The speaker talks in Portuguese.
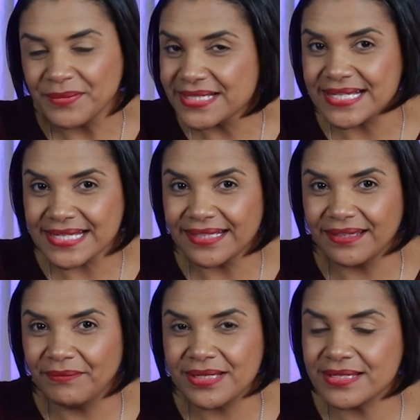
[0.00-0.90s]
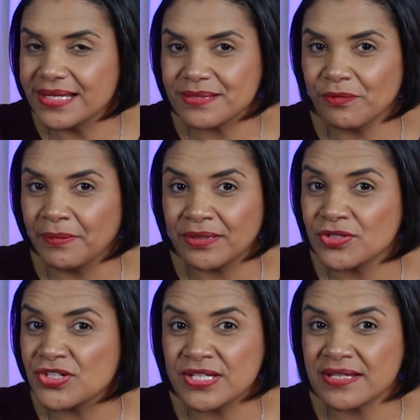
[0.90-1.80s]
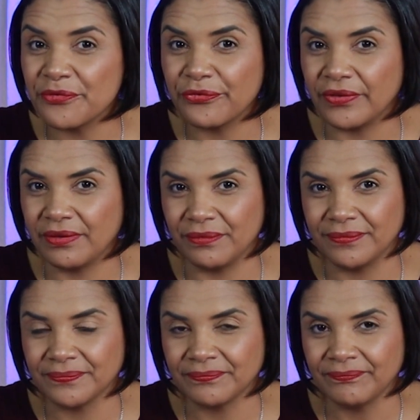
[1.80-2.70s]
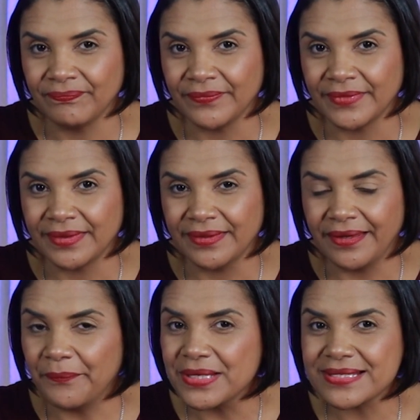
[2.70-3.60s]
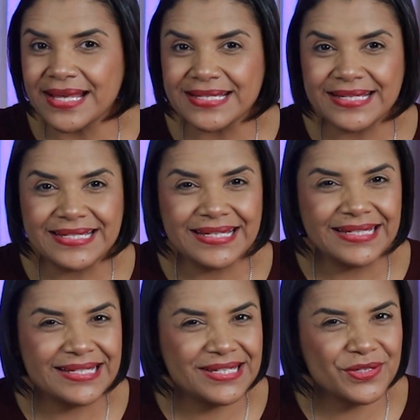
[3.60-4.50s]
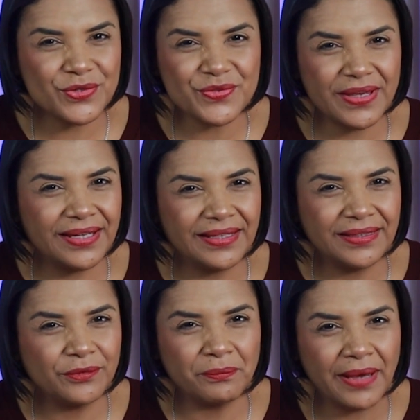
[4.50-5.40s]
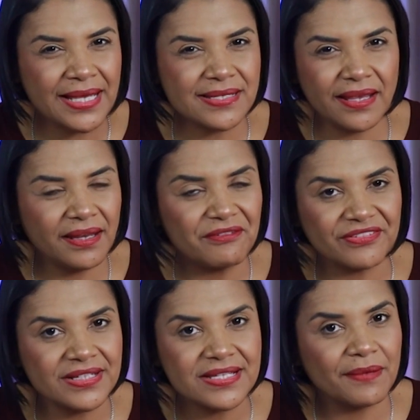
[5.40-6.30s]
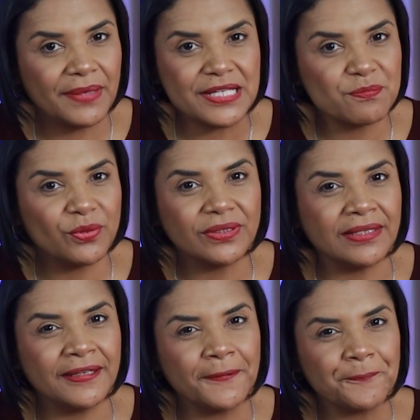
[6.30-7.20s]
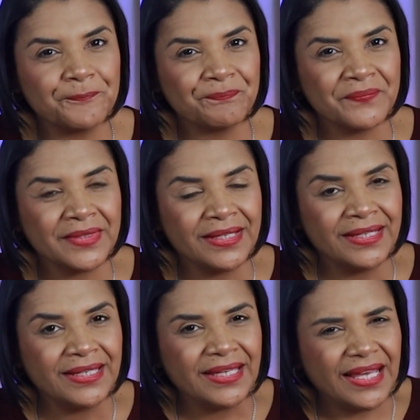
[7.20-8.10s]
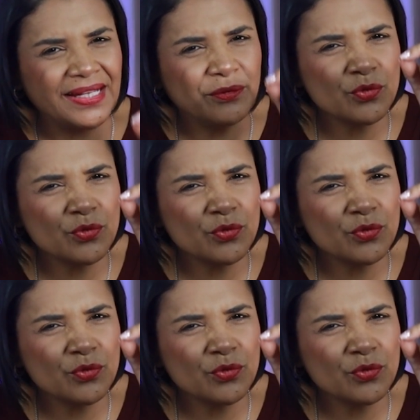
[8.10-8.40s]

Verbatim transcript: Mas é exatamente nesse momento de desafio a mensagem de Jesus vai ganhando mais relevância, mais poder. Ele